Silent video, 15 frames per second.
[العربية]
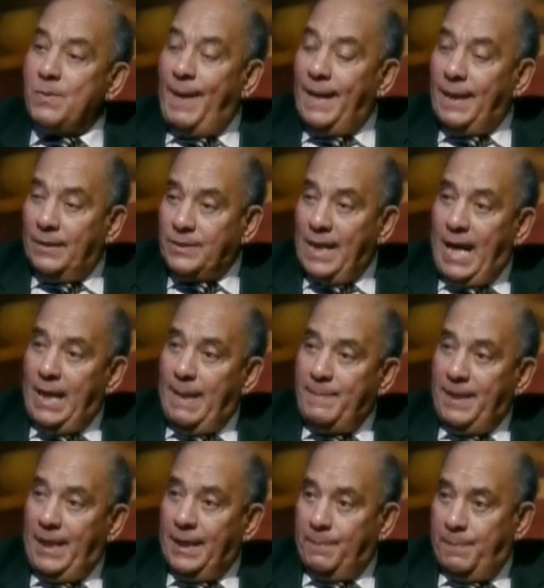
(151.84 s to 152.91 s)
سبحانه وتعالى
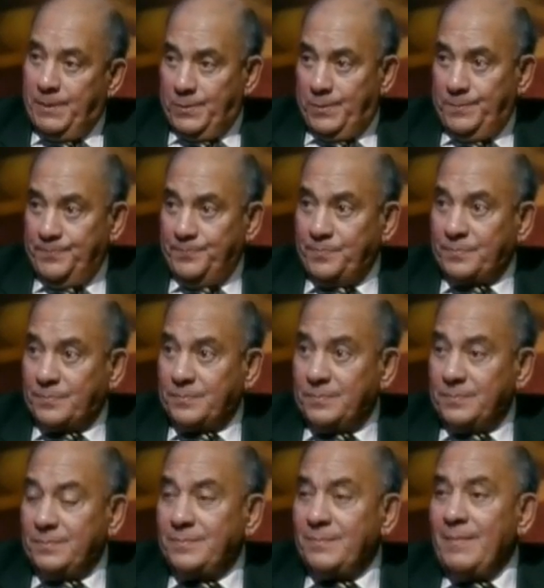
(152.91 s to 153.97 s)
من حكمته
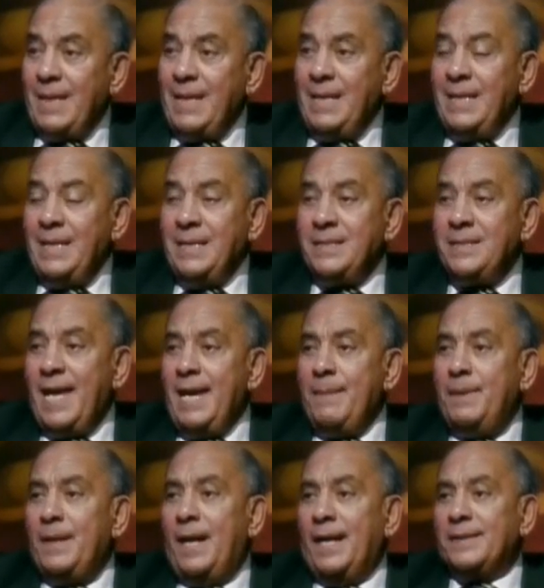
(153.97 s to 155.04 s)

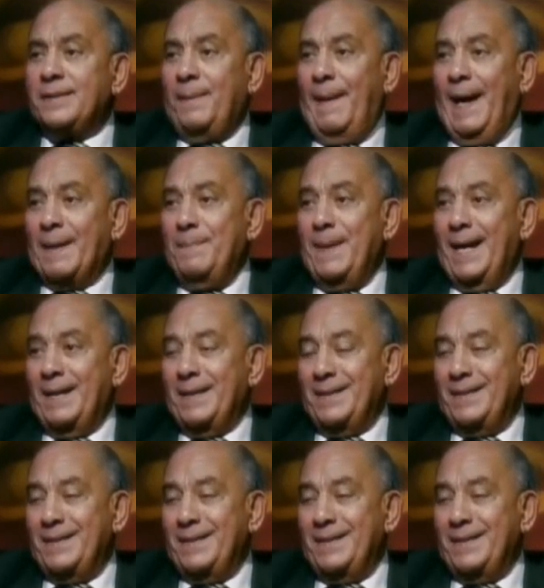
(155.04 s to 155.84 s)
سايب الارض حجمها